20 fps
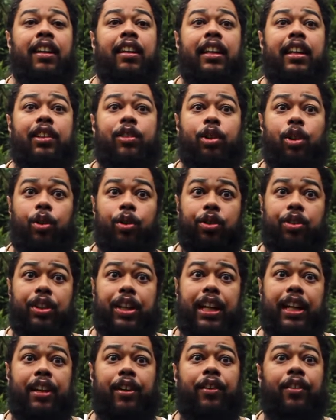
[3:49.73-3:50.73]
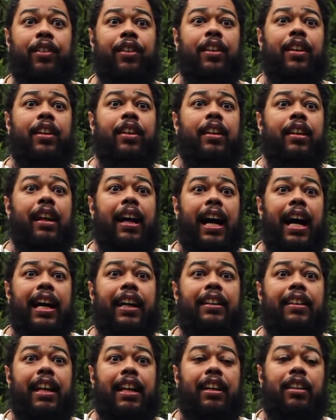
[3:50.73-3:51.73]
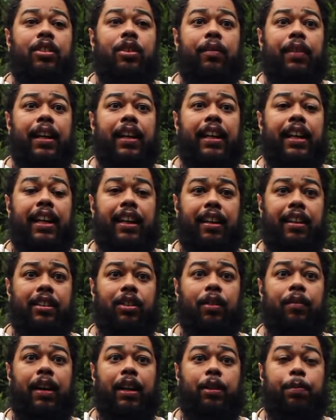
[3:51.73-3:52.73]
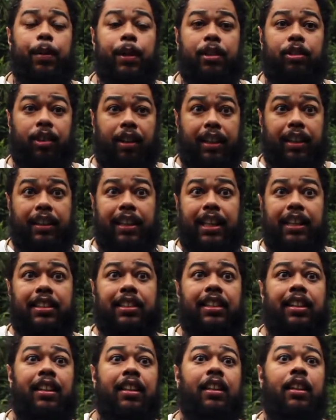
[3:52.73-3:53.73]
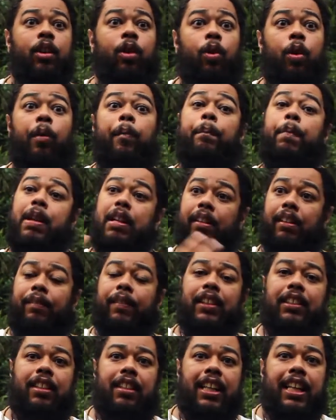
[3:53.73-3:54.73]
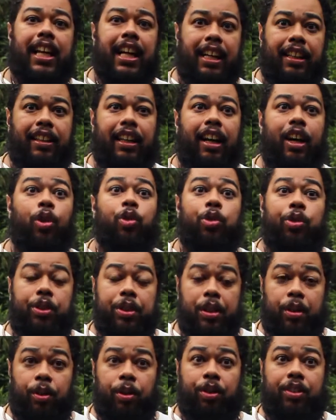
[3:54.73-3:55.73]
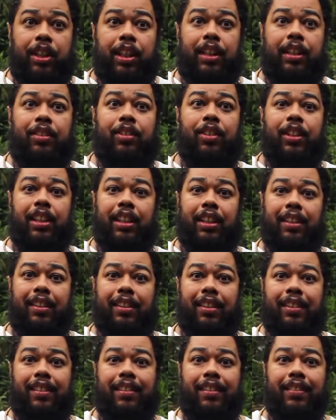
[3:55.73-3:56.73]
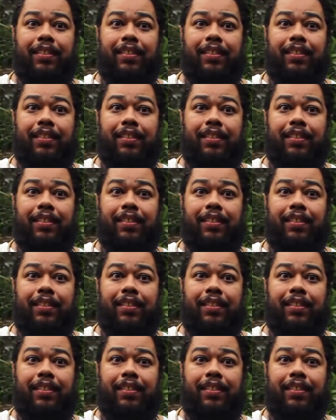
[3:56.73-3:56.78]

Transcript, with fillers: que trouxeram a ideia de uma, de uma espiritualidade completamente ligada aos ciclos da natureza.